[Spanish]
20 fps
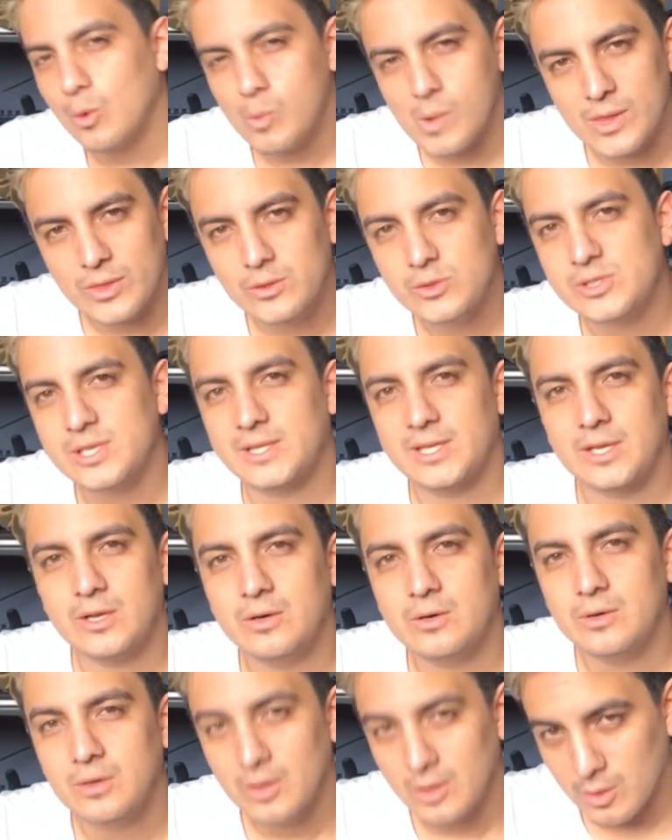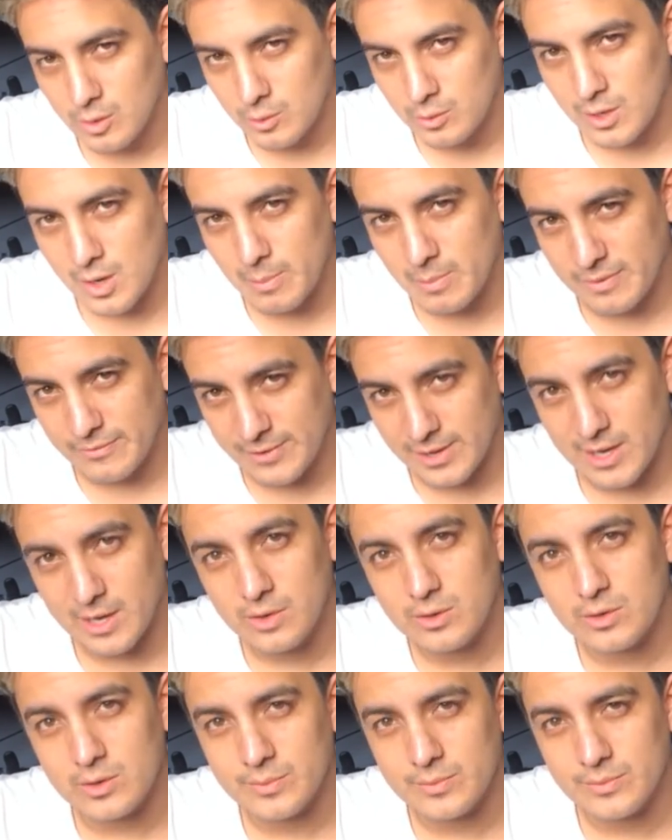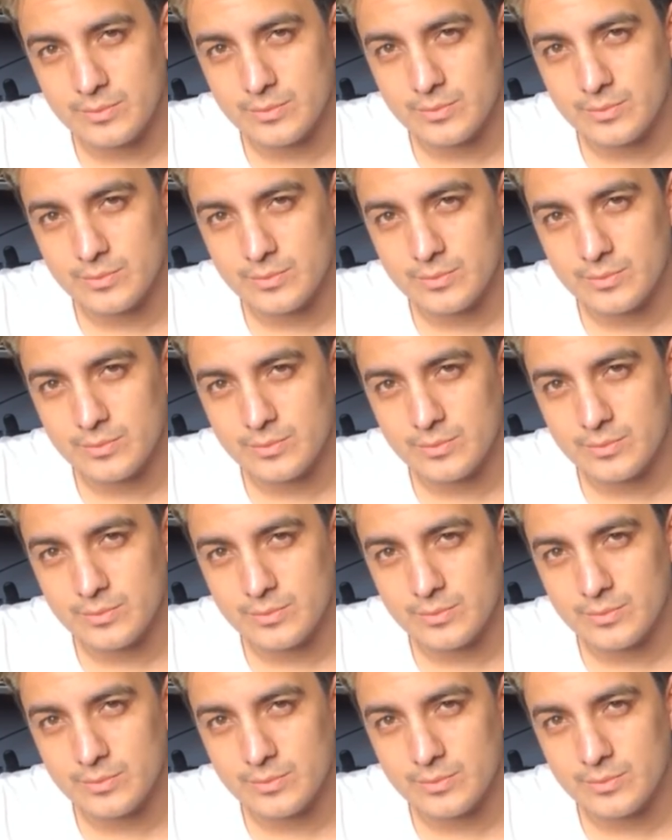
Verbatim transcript: cuando seteo un amplificador.